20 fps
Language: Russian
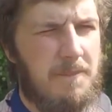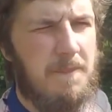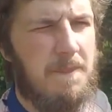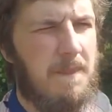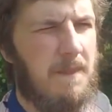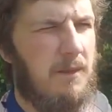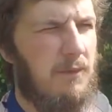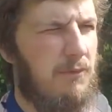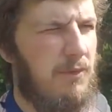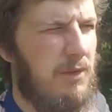
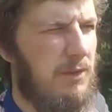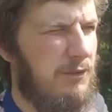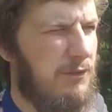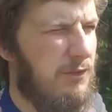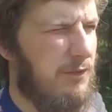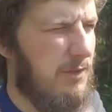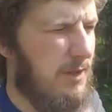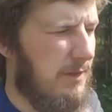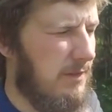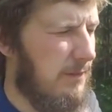
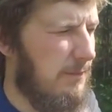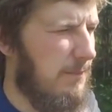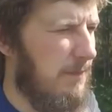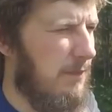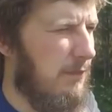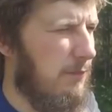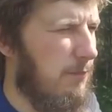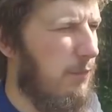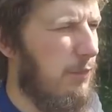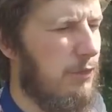увеличить как-то
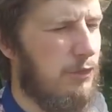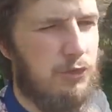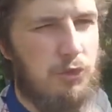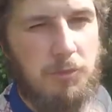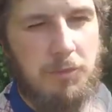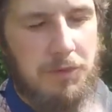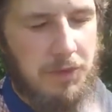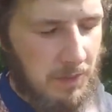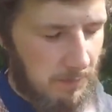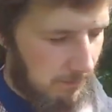медосборы,
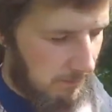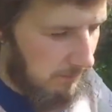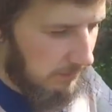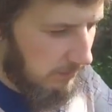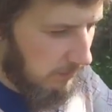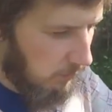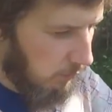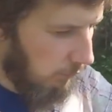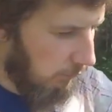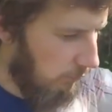чтобы не было
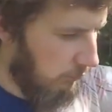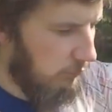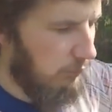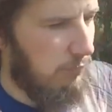такого,